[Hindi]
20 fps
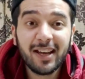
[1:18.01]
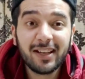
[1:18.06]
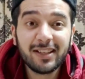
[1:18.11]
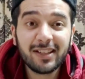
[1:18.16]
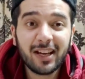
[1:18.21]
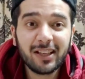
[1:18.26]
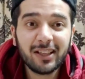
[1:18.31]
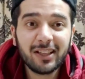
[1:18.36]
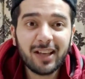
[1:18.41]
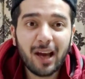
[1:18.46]

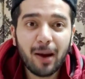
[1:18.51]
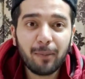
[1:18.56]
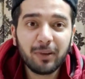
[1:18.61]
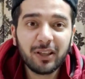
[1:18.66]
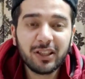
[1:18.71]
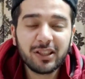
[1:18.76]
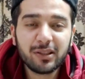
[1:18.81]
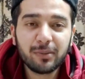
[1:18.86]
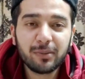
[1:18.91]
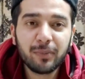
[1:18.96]
यानी कि
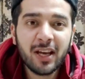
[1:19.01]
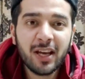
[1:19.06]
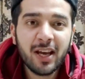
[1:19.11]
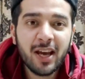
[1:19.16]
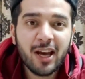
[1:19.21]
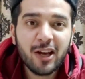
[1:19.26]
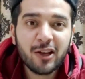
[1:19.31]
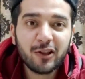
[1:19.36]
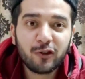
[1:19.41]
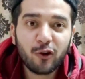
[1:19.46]
एप्लीकेशन में
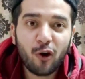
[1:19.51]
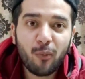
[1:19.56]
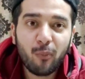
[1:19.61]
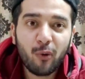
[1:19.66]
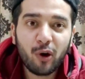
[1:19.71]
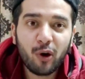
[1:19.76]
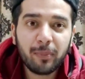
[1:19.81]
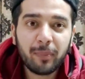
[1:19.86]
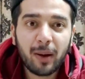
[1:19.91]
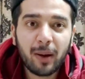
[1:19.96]
सौ
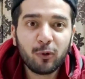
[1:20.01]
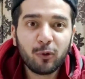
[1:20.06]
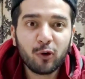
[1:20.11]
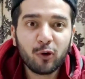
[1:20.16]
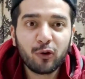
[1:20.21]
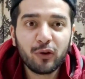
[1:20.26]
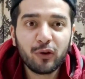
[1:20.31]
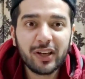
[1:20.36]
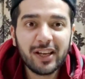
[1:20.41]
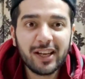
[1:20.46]
पॉइंट पे आप लोगों
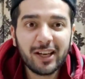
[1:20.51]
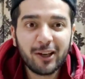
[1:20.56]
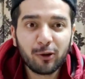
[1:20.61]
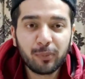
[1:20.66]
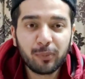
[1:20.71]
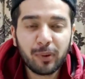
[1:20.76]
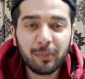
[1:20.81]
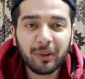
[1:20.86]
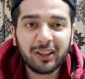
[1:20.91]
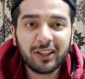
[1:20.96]
को एक
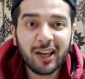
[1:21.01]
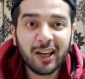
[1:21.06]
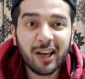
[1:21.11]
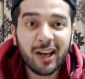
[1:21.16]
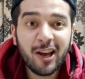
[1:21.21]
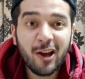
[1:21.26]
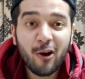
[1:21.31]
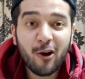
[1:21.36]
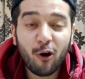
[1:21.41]
रुपए मिलते हैं